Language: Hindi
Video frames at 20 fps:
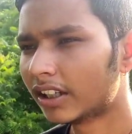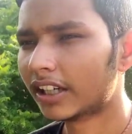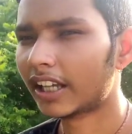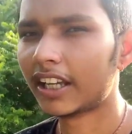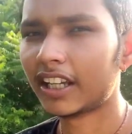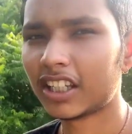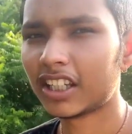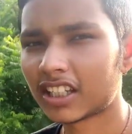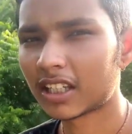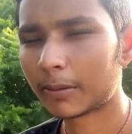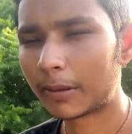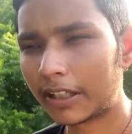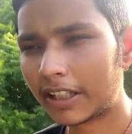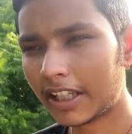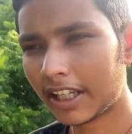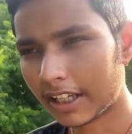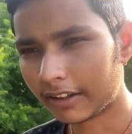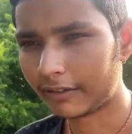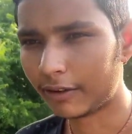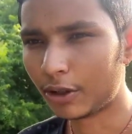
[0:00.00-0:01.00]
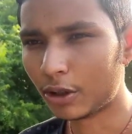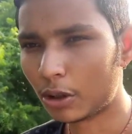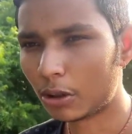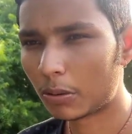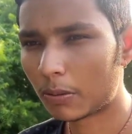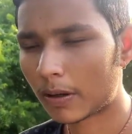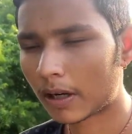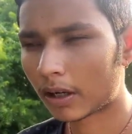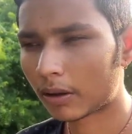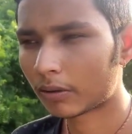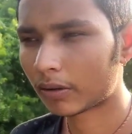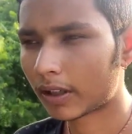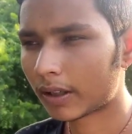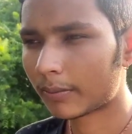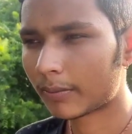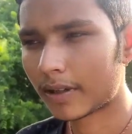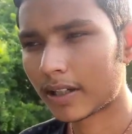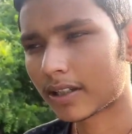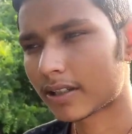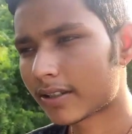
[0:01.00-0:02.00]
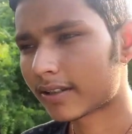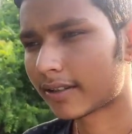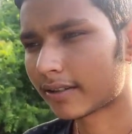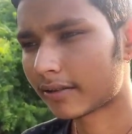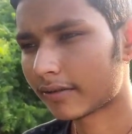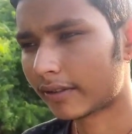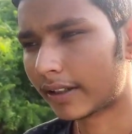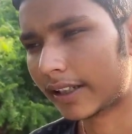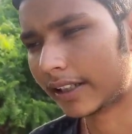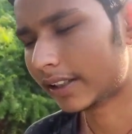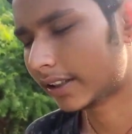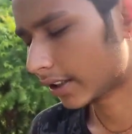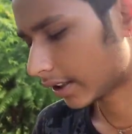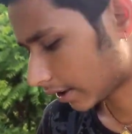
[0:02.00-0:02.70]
नहीं इसके बाद एक वीडियो और बनाऊंगा बस वहीं